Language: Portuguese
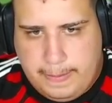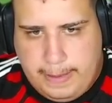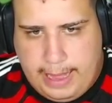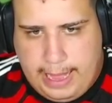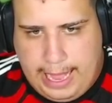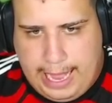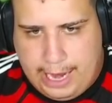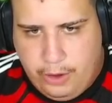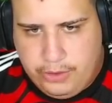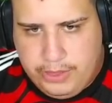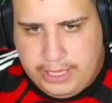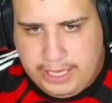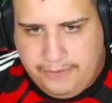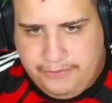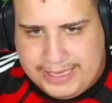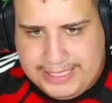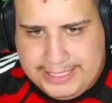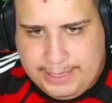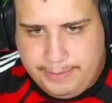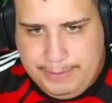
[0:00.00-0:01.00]
Aí eu tenho que
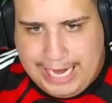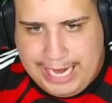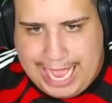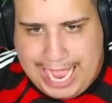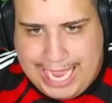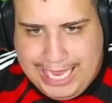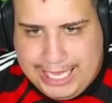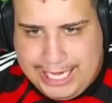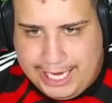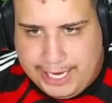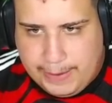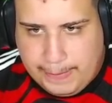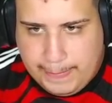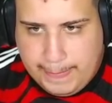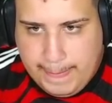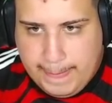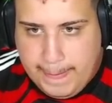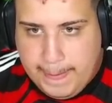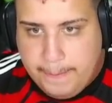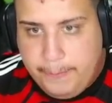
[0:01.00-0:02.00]
fazer milagre.
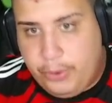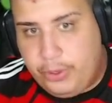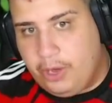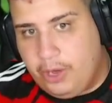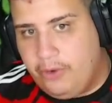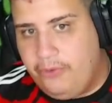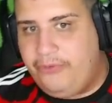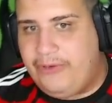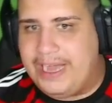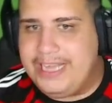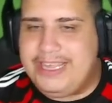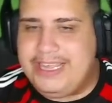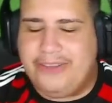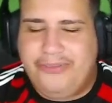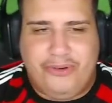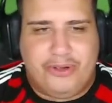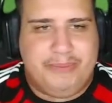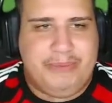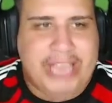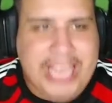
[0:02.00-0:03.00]
Porque o Fati é
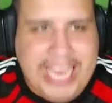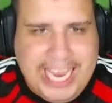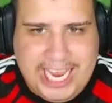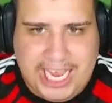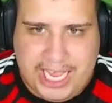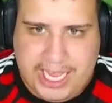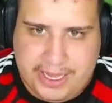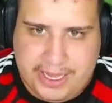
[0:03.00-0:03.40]
fominha.